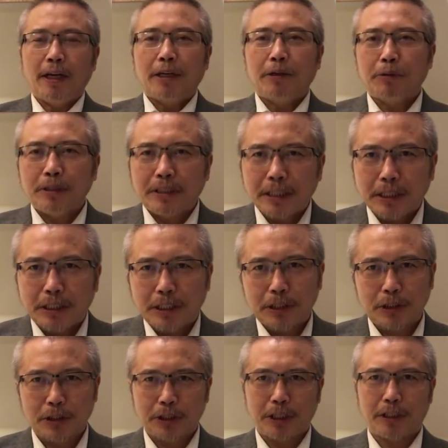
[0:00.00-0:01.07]
因为这
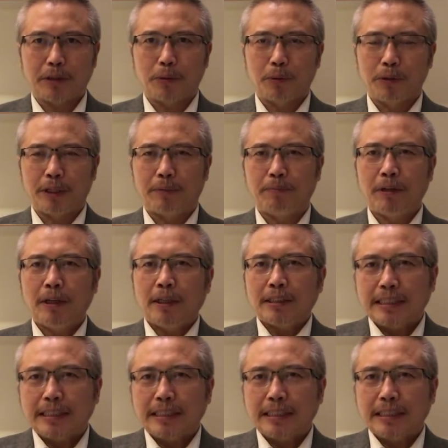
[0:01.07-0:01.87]
些失业的工人，